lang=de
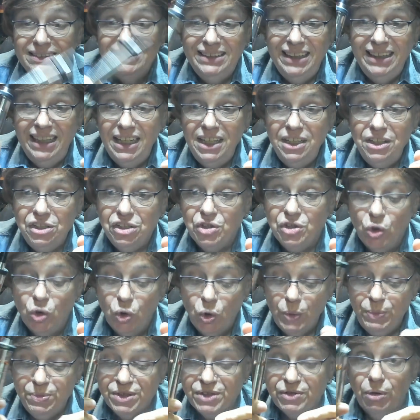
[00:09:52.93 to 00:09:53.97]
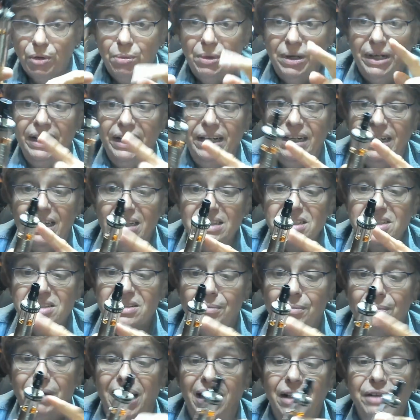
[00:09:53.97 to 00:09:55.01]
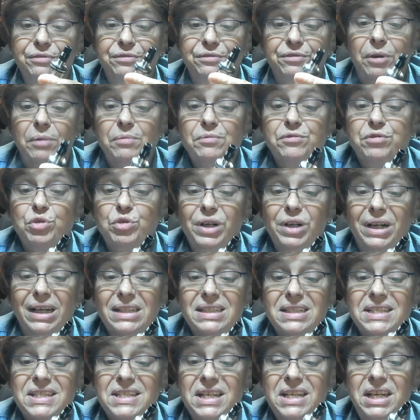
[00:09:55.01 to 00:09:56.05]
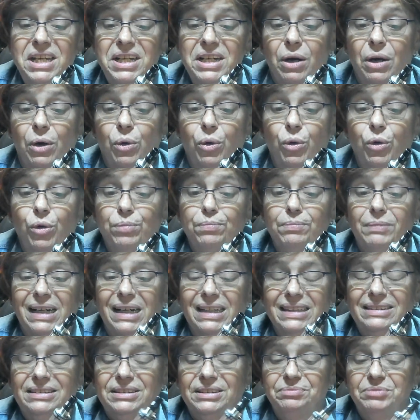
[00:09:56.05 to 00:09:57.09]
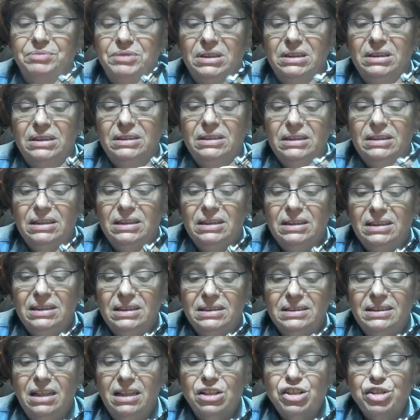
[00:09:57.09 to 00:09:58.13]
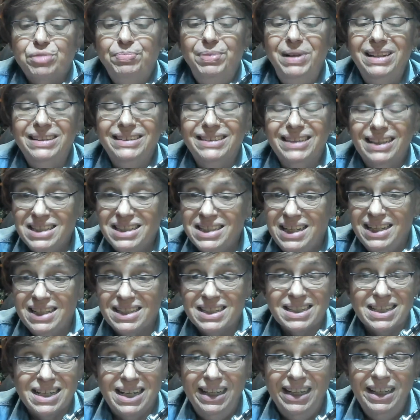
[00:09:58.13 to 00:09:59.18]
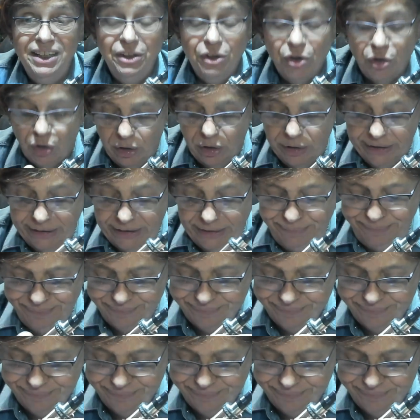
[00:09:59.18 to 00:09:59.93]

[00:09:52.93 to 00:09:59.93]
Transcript: den Tubes, wo man den ganz normalen 510er oben hat, da spielt das jetzt keine Rolle,